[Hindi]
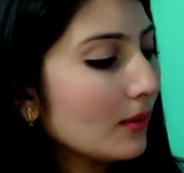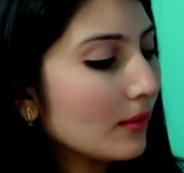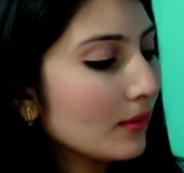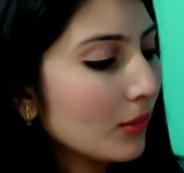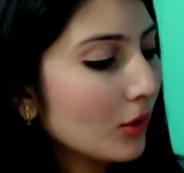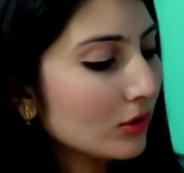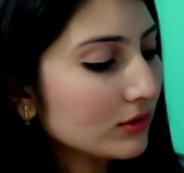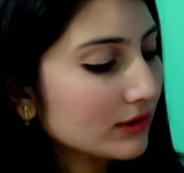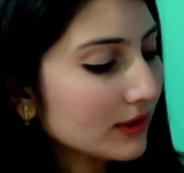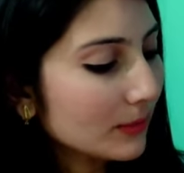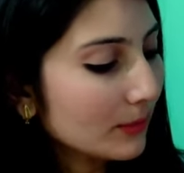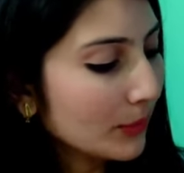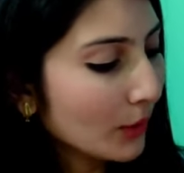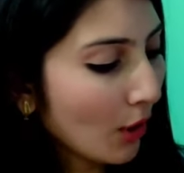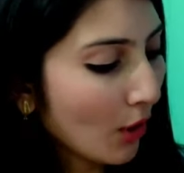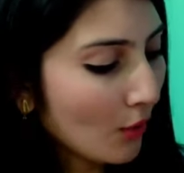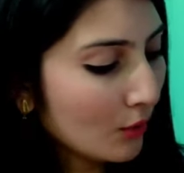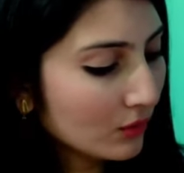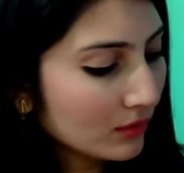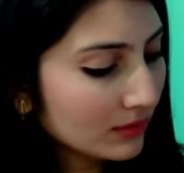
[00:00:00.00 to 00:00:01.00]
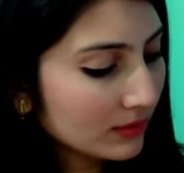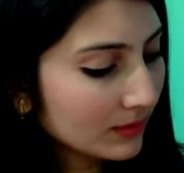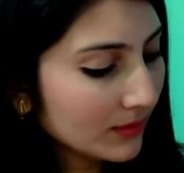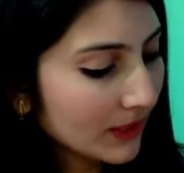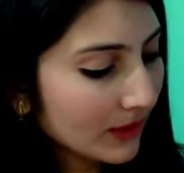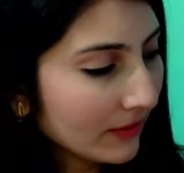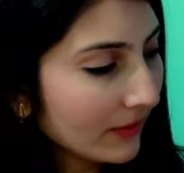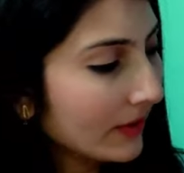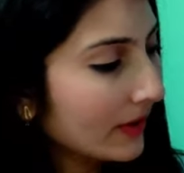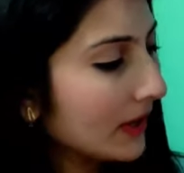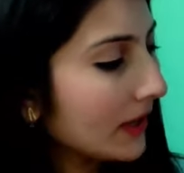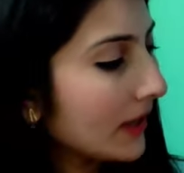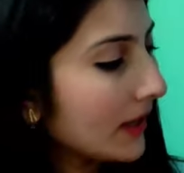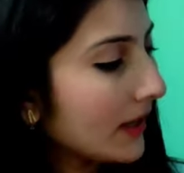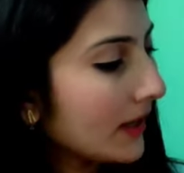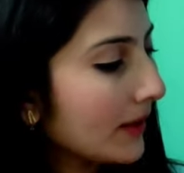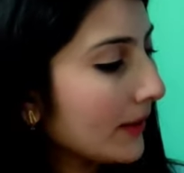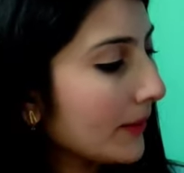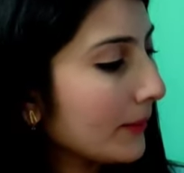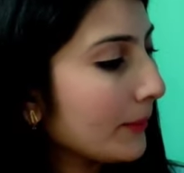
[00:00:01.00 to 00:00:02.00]
बहुत सारे ब्राउन्स मिल रहे
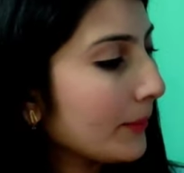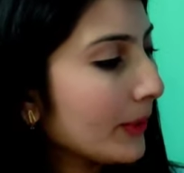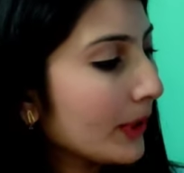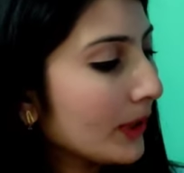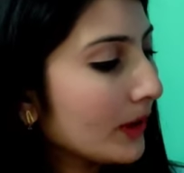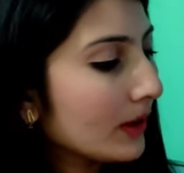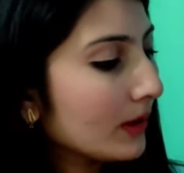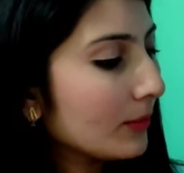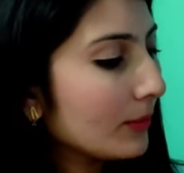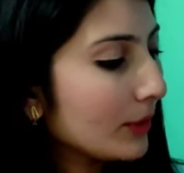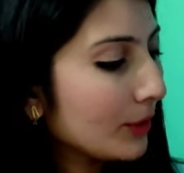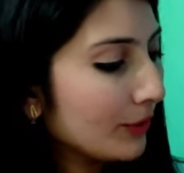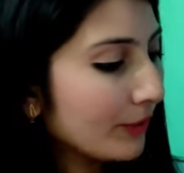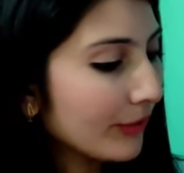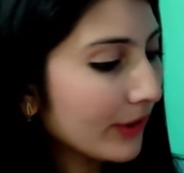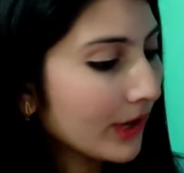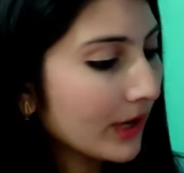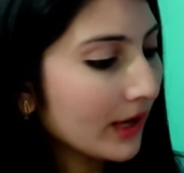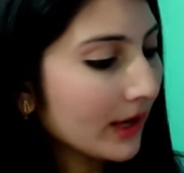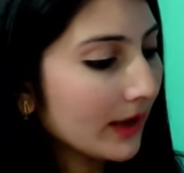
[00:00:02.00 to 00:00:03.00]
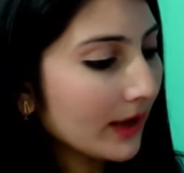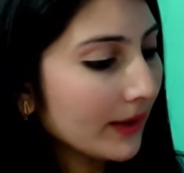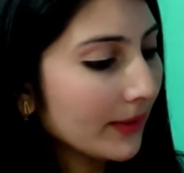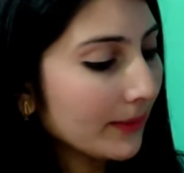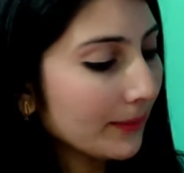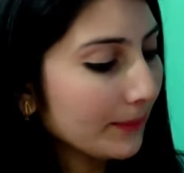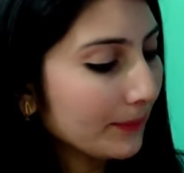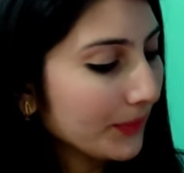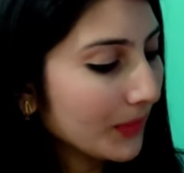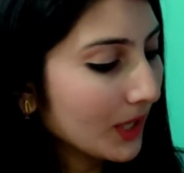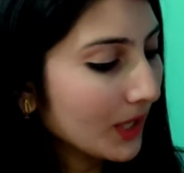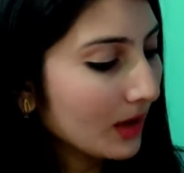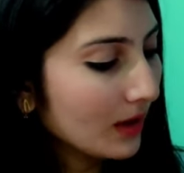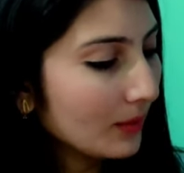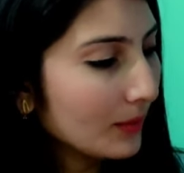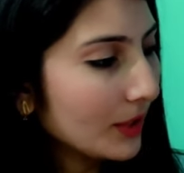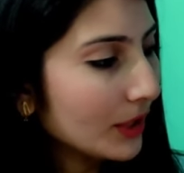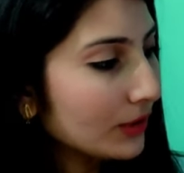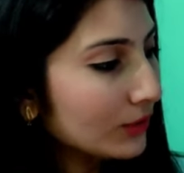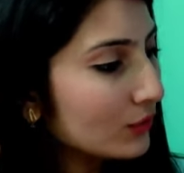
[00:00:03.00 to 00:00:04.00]
हैं पिंक मिल रहे हैं
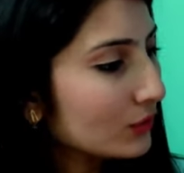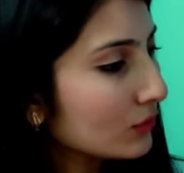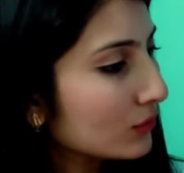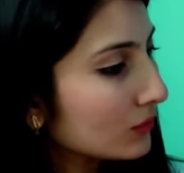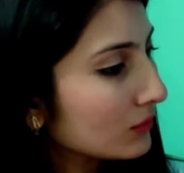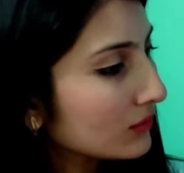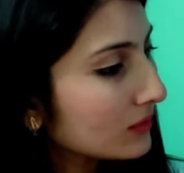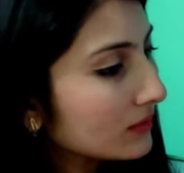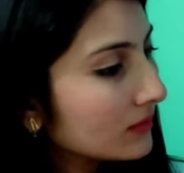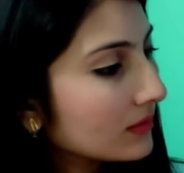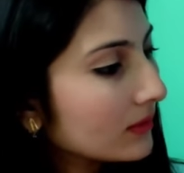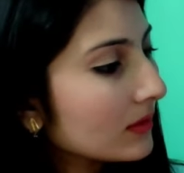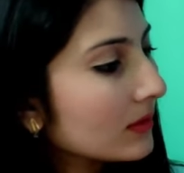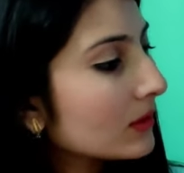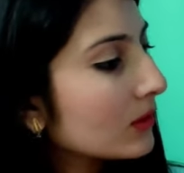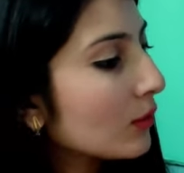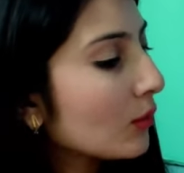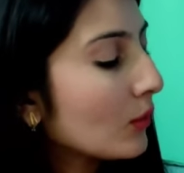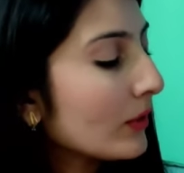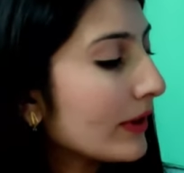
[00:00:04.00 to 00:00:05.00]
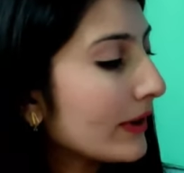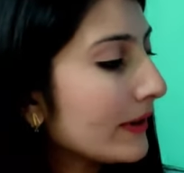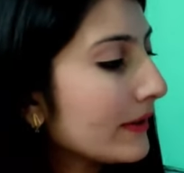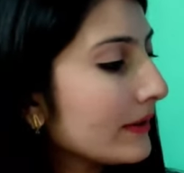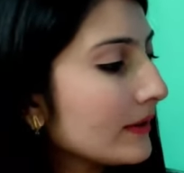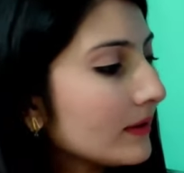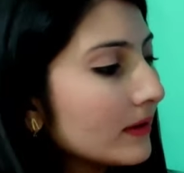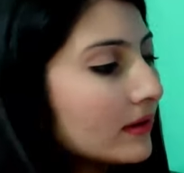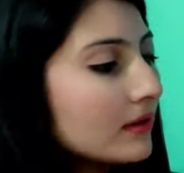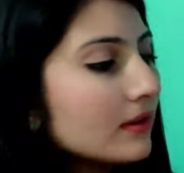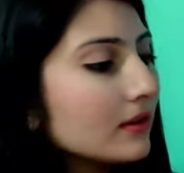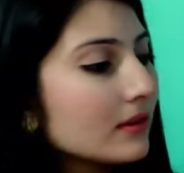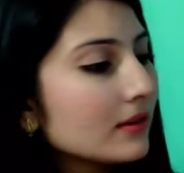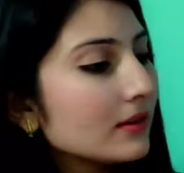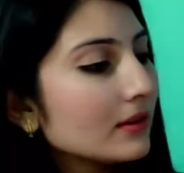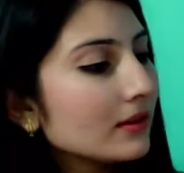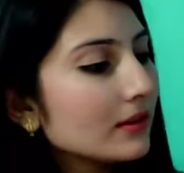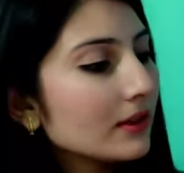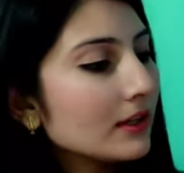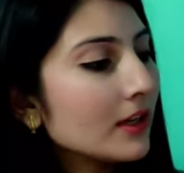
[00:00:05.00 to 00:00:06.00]
पिंक टोन्स गोल्डन
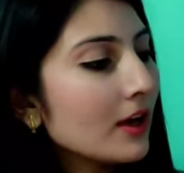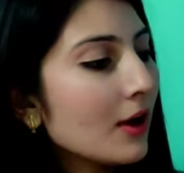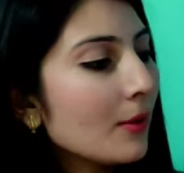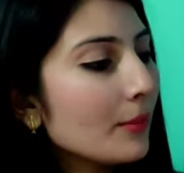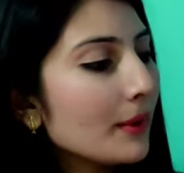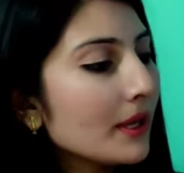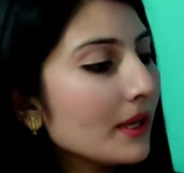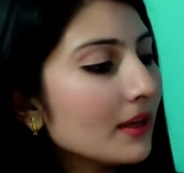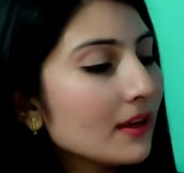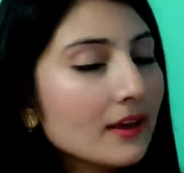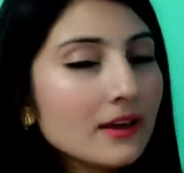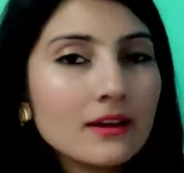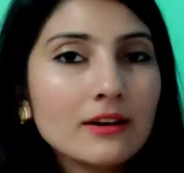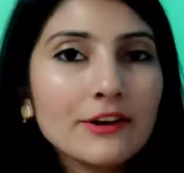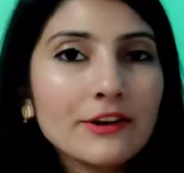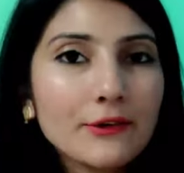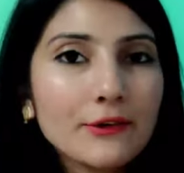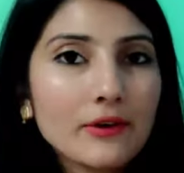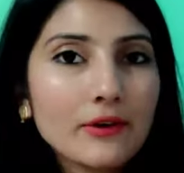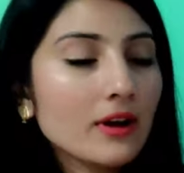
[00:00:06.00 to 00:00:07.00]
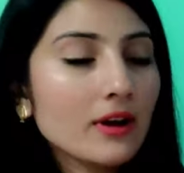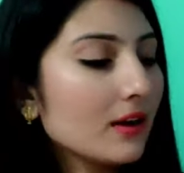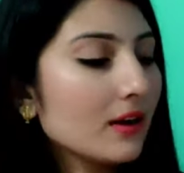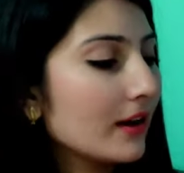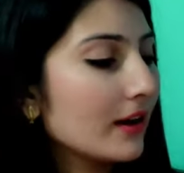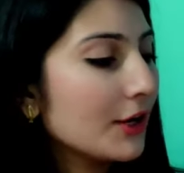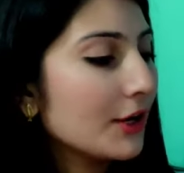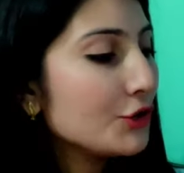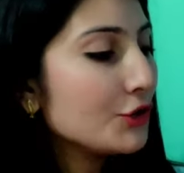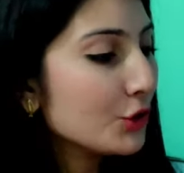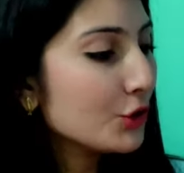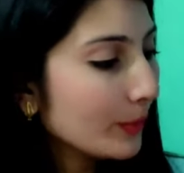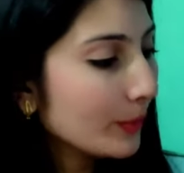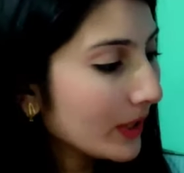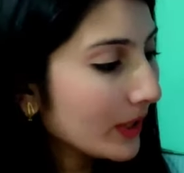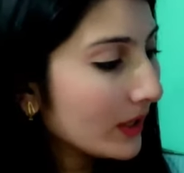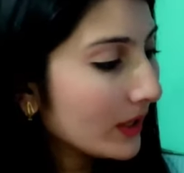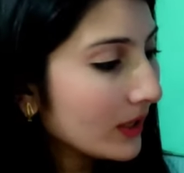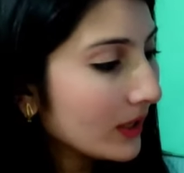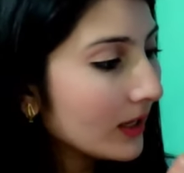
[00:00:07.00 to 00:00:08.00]
यहाँ पे एक ग्लिटरी कलर है
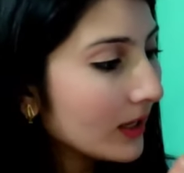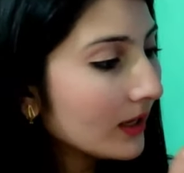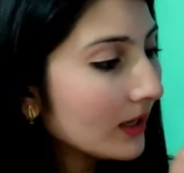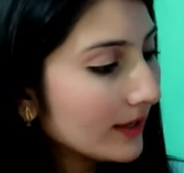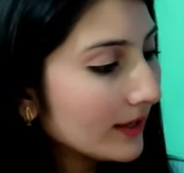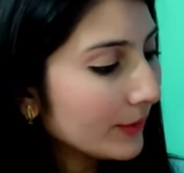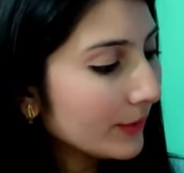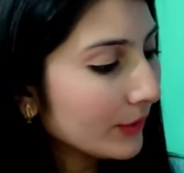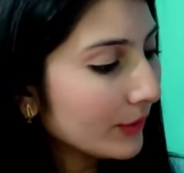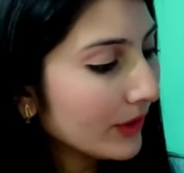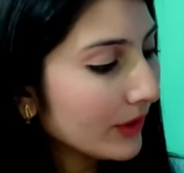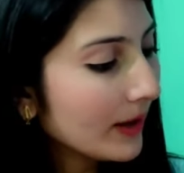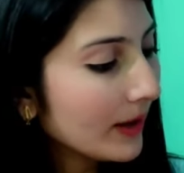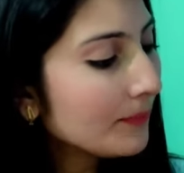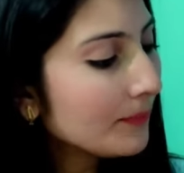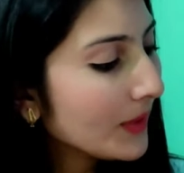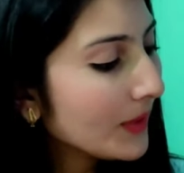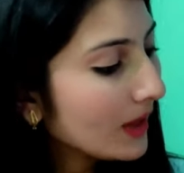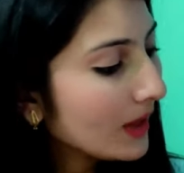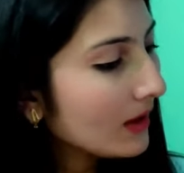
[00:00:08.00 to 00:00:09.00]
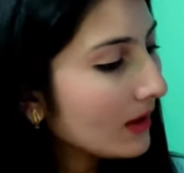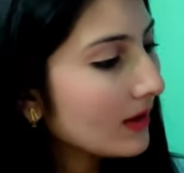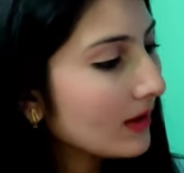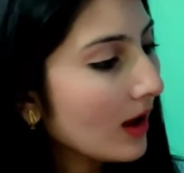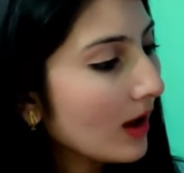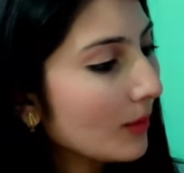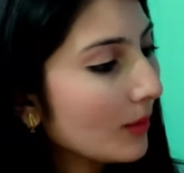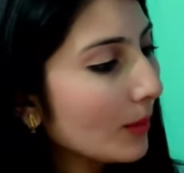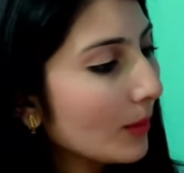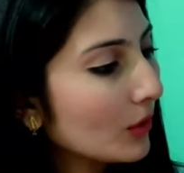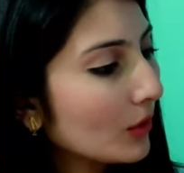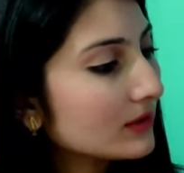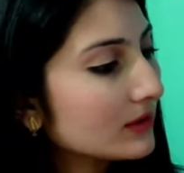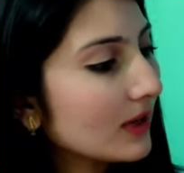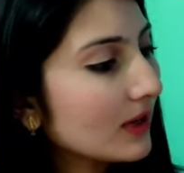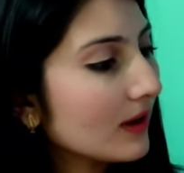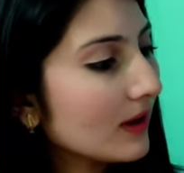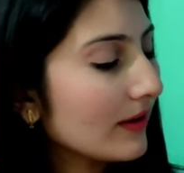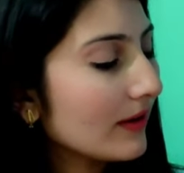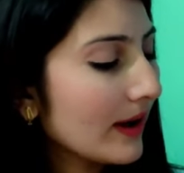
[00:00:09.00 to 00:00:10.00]
शिमरी नहीं है ग्लिटरी है यहाँ पे बहुत से
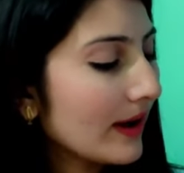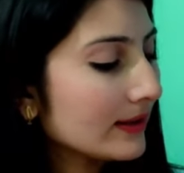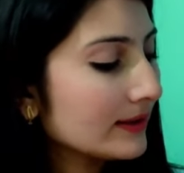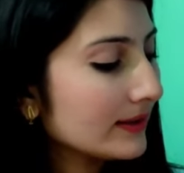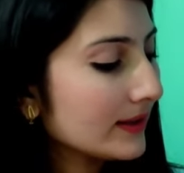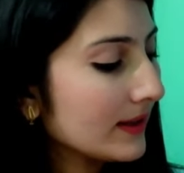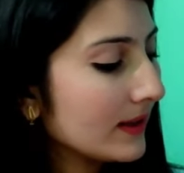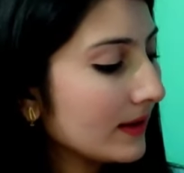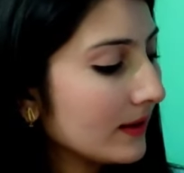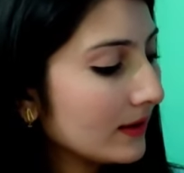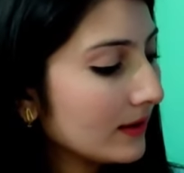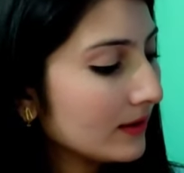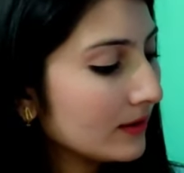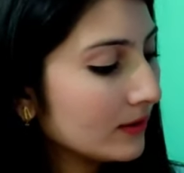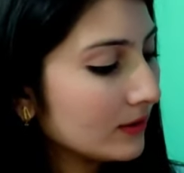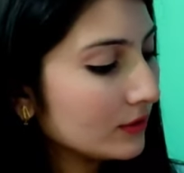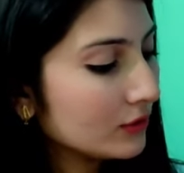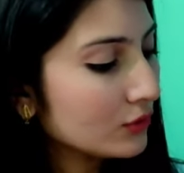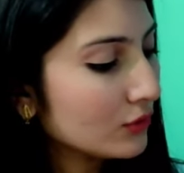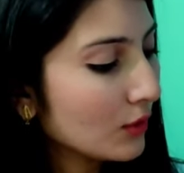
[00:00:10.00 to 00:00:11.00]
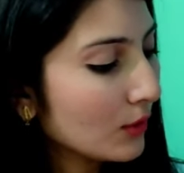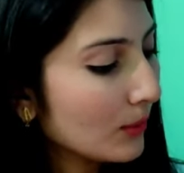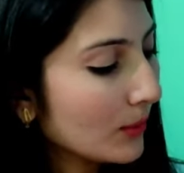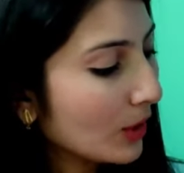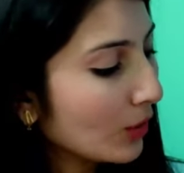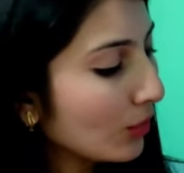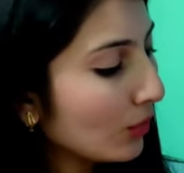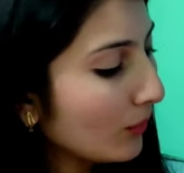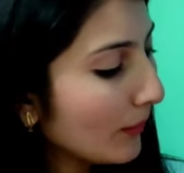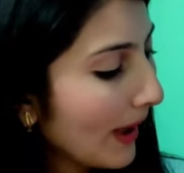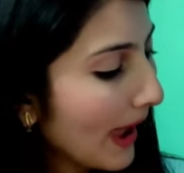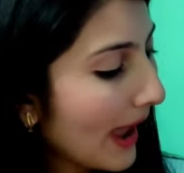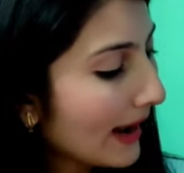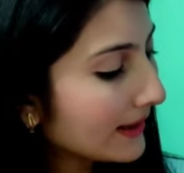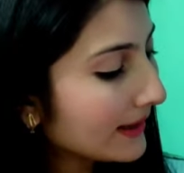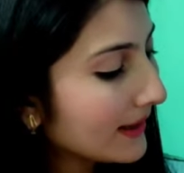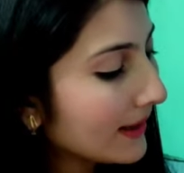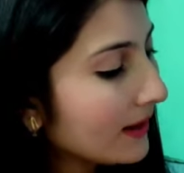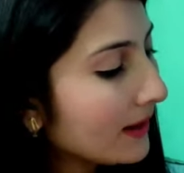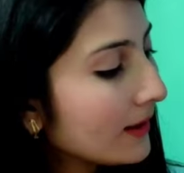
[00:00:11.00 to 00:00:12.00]
कलर ऐसे हैं जो कि बिल्कुल
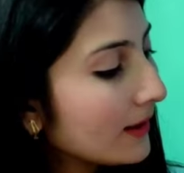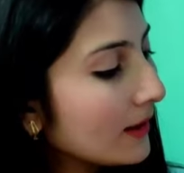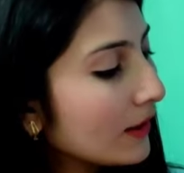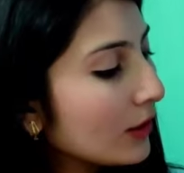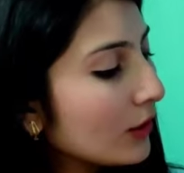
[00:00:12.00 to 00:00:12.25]
मैट हैं